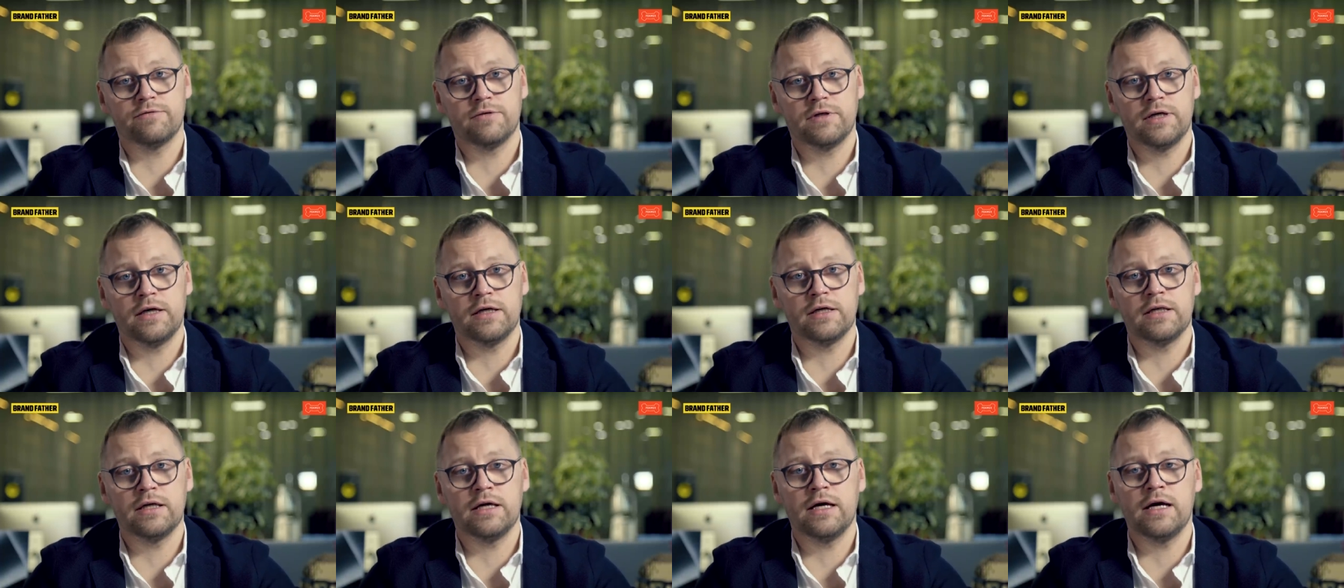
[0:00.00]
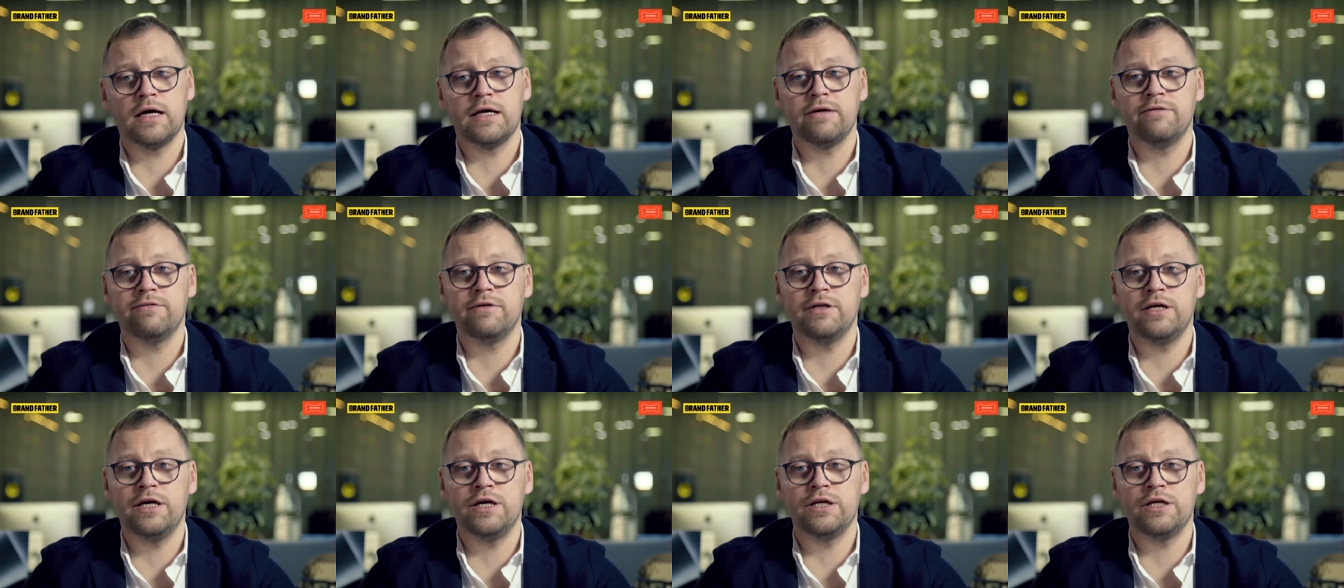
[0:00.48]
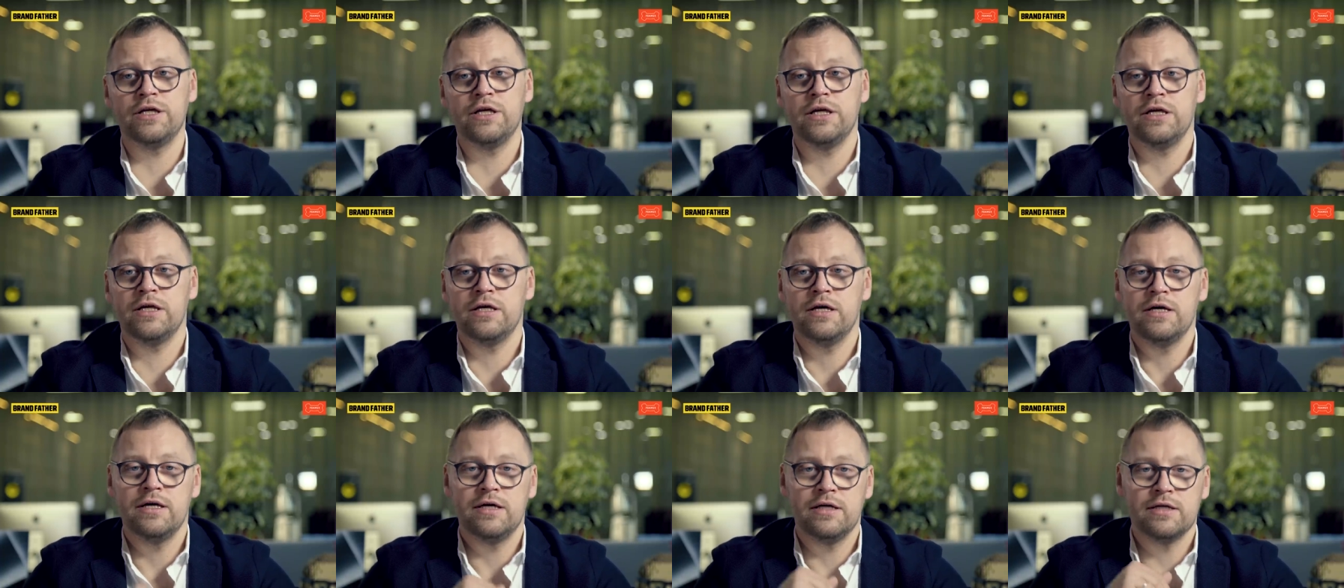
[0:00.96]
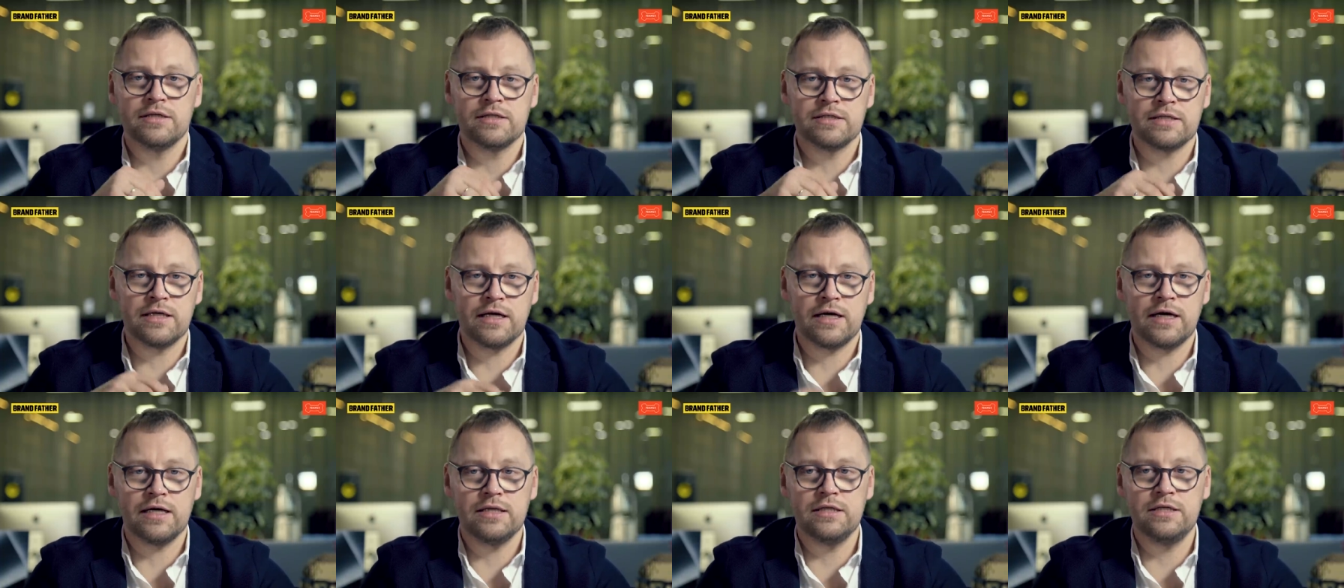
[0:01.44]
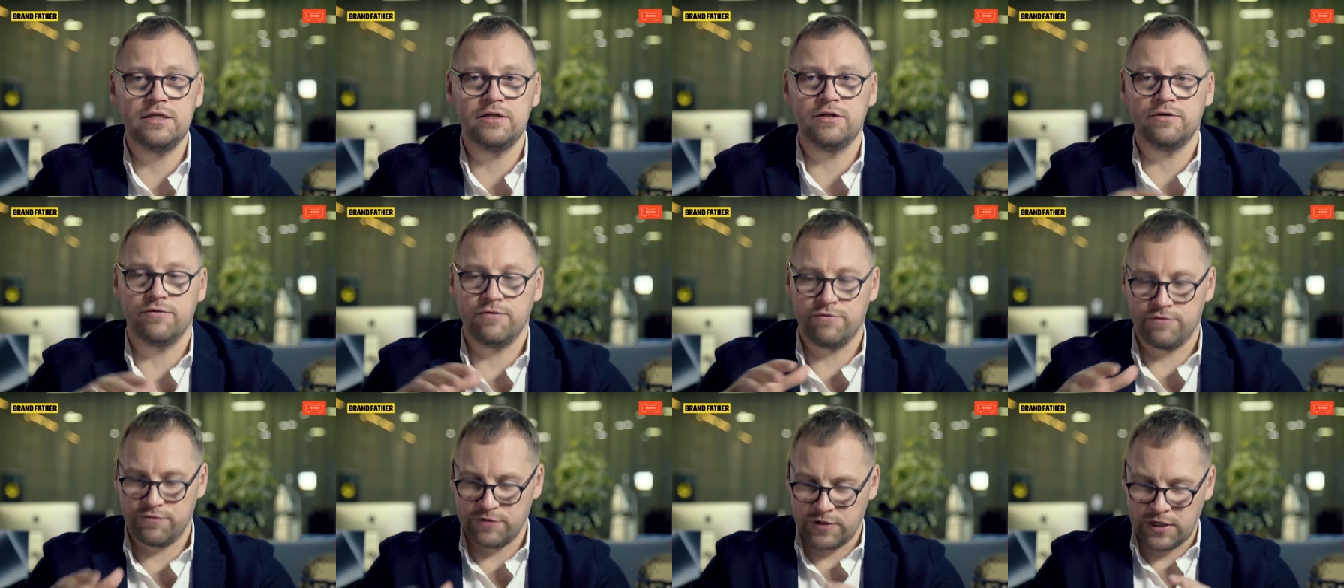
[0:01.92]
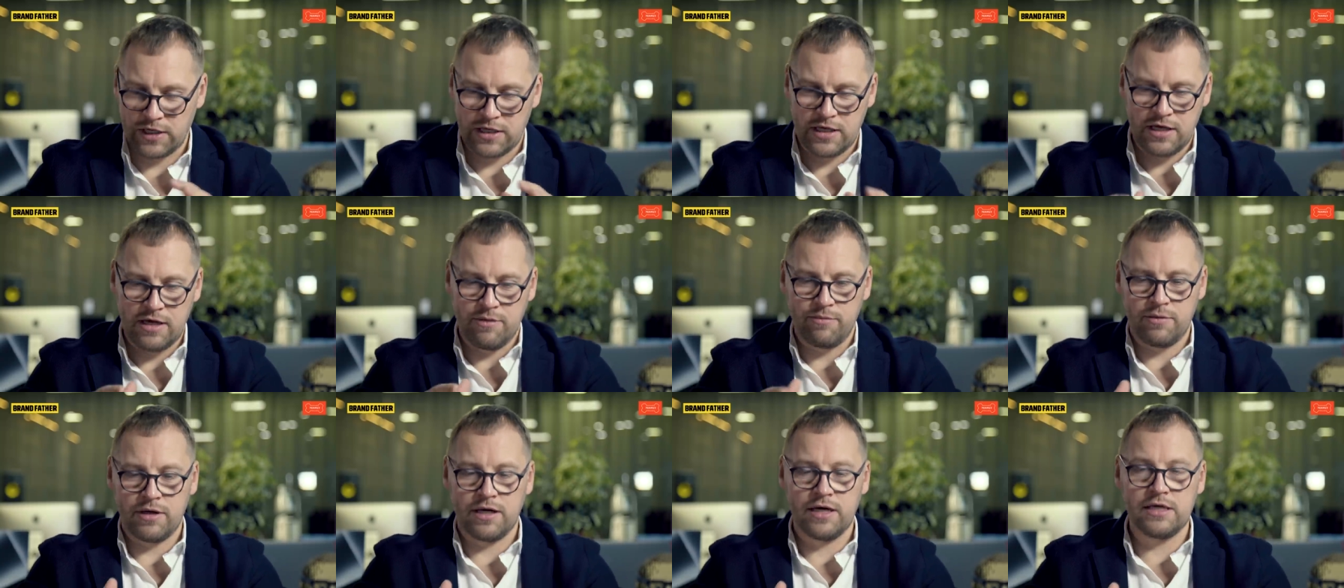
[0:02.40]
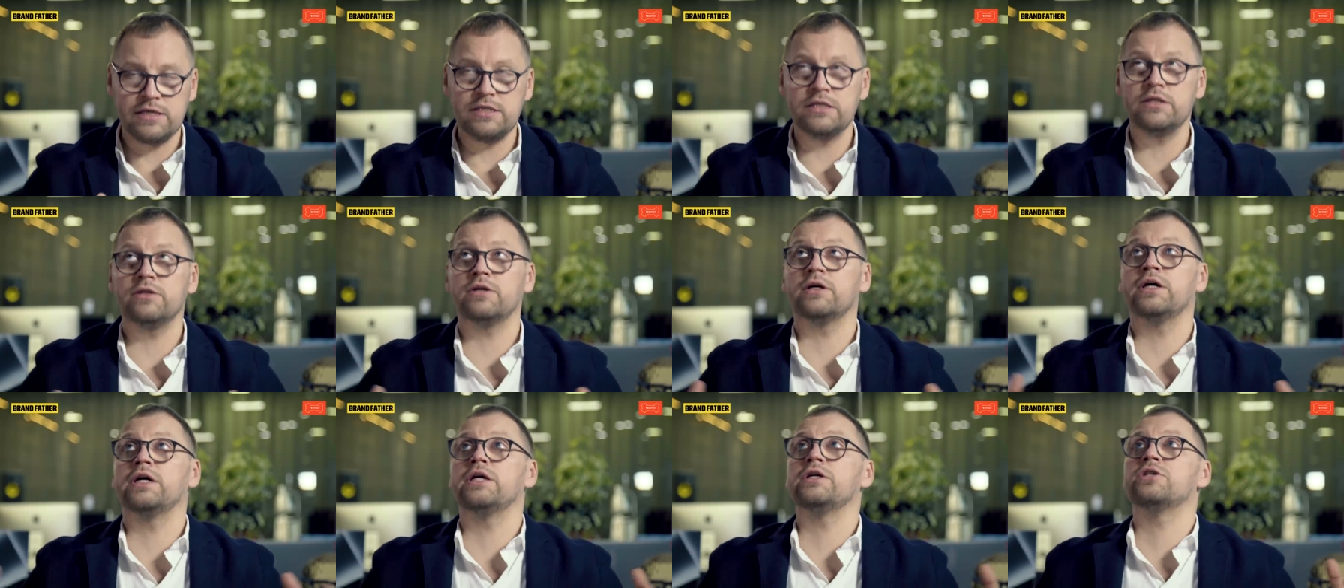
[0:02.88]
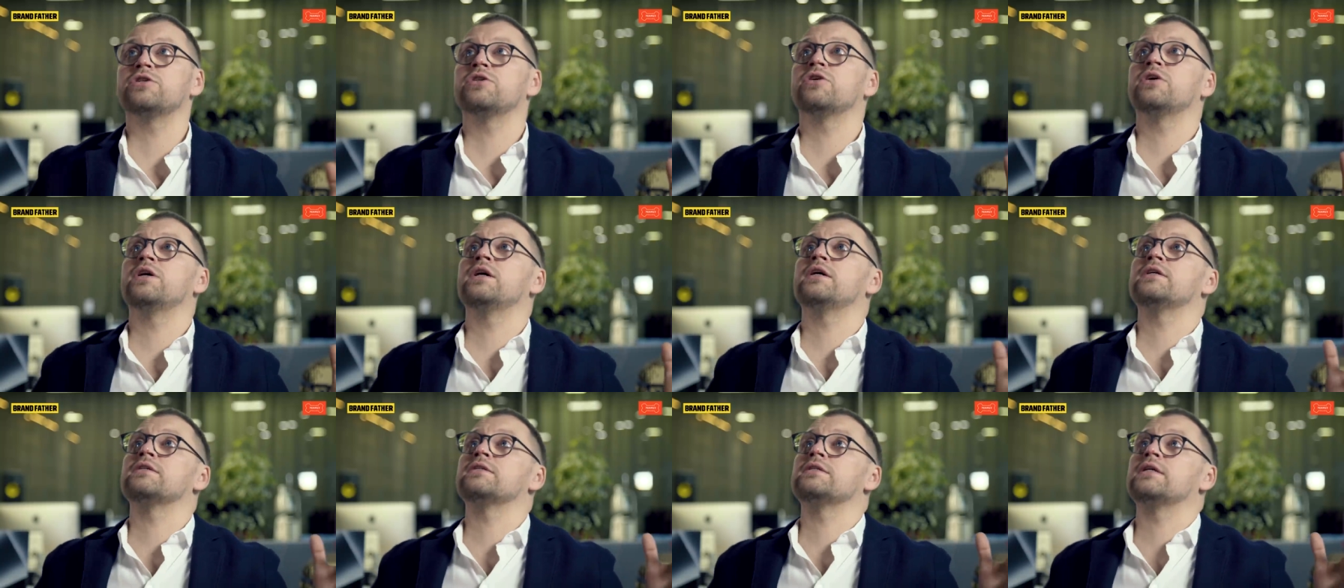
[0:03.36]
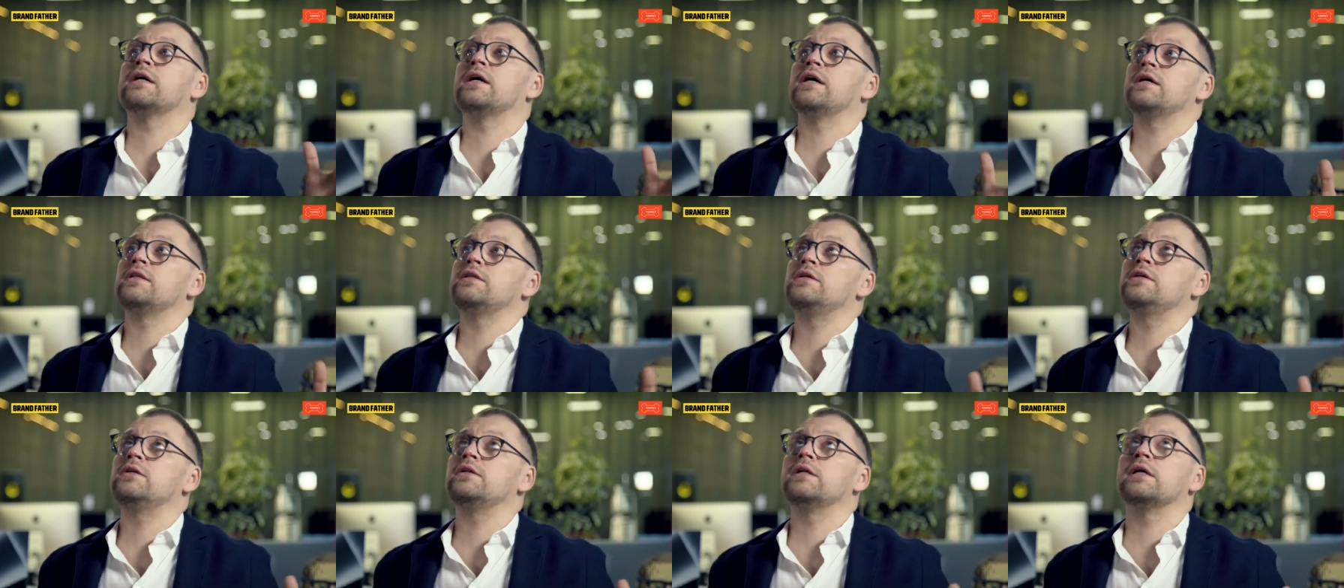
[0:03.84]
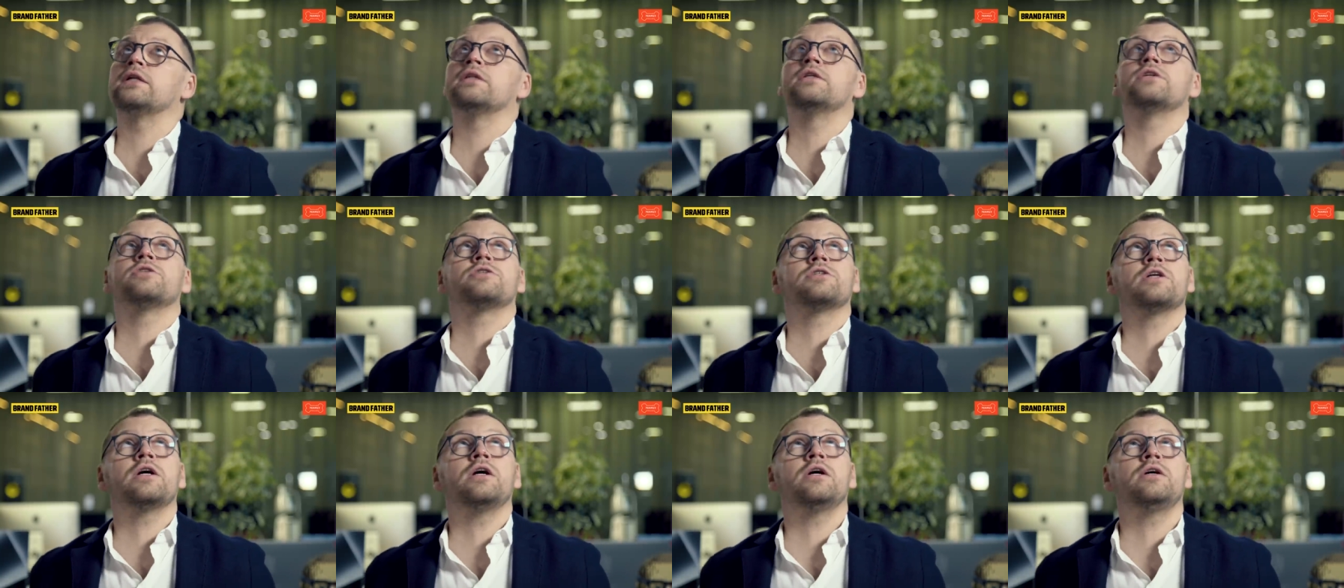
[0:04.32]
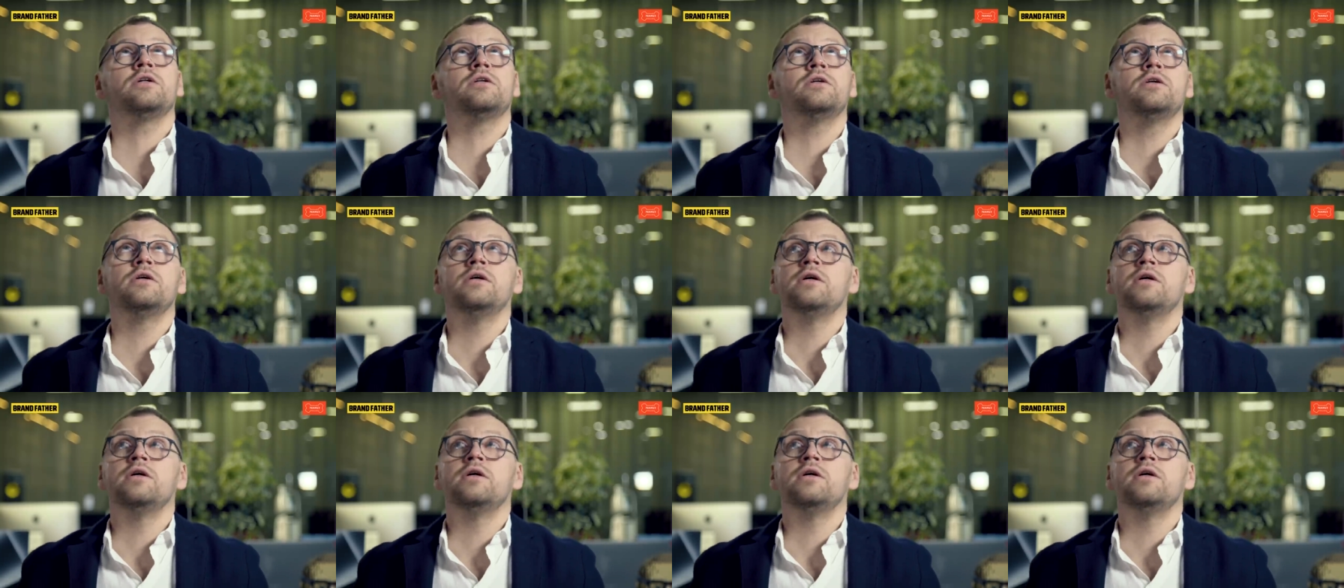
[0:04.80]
когда Евгений заходил в такие магазины, он говорит, что я заходил, я дышал,